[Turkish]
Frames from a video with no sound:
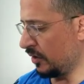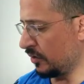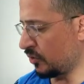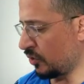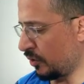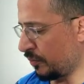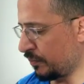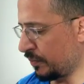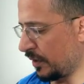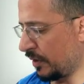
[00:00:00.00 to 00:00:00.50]

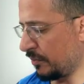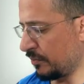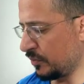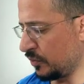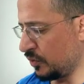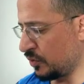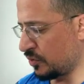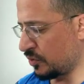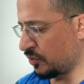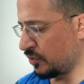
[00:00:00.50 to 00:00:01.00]
toplam
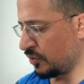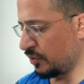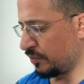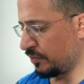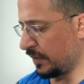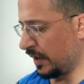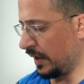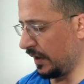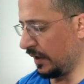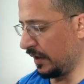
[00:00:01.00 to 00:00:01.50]
üst
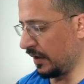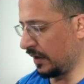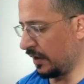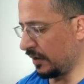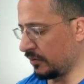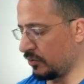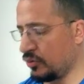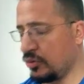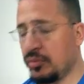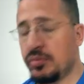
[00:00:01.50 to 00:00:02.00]
grupta 50
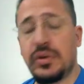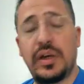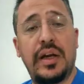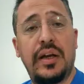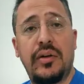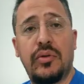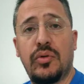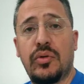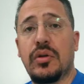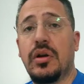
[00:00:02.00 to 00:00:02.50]
alt grupta
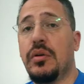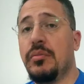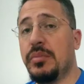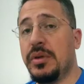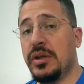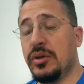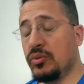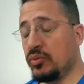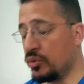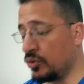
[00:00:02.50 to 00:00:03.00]
50 olan
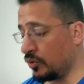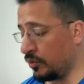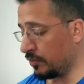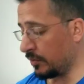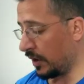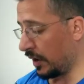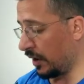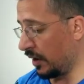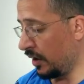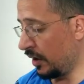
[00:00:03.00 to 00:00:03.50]
bir
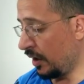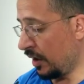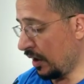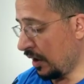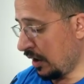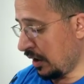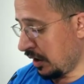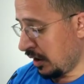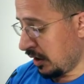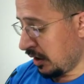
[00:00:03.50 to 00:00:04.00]
durumda
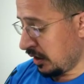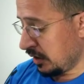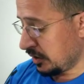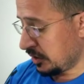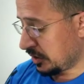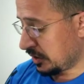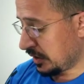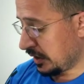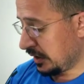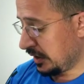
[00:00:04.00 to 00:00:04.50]

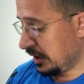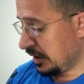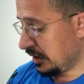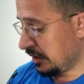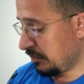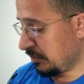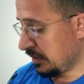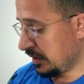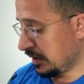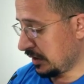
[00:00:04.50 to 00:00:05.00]
işte
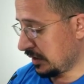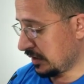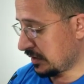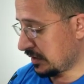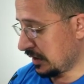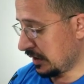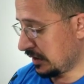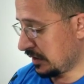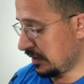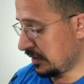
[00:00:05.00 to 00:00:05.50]

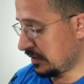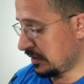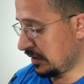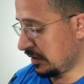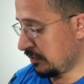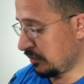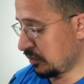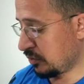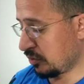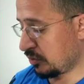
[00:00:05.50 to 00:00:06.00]

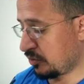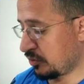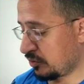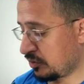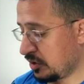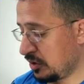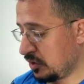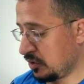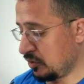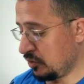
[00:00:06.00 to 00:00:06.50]
28-29
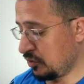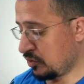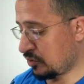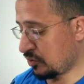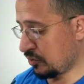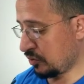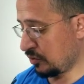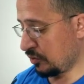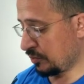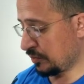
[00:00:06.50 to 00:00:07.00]
kişi üst
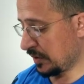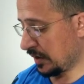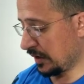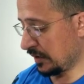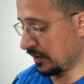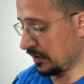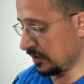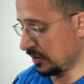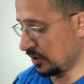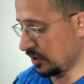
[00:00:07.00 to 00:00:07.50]
gruptan
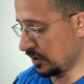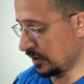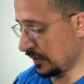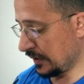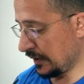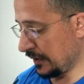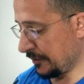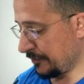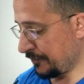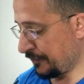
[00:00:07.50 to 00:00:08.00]

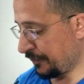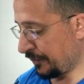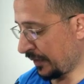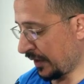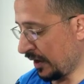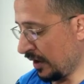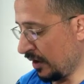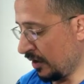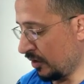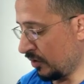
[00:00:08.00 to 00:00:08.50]
işte
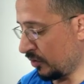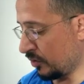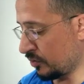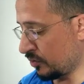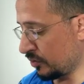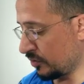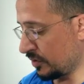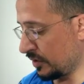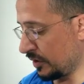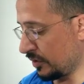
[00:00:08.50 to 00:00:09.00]

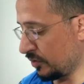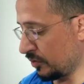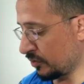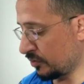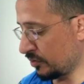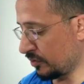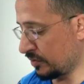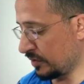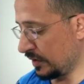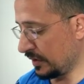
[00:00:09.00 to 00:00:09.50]

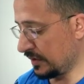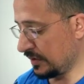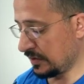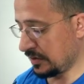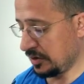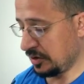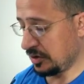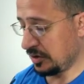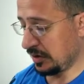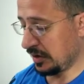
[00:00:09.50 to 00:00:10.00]
37-38
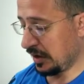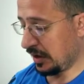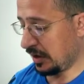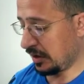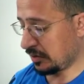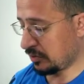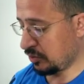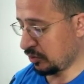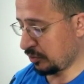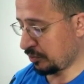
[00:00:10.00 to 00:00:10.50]
kişi de
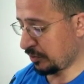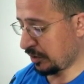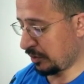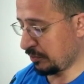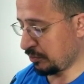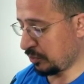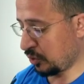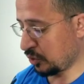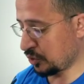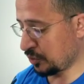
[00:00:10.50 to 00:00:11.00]
alt
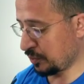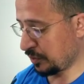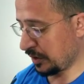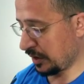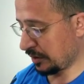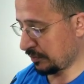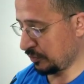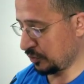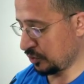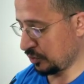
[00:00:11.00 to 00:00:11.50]
gruptan boş
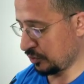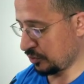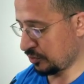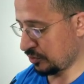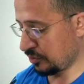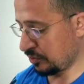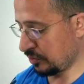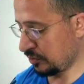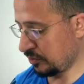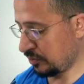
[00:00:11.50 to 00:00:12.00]
bırakmış olsun.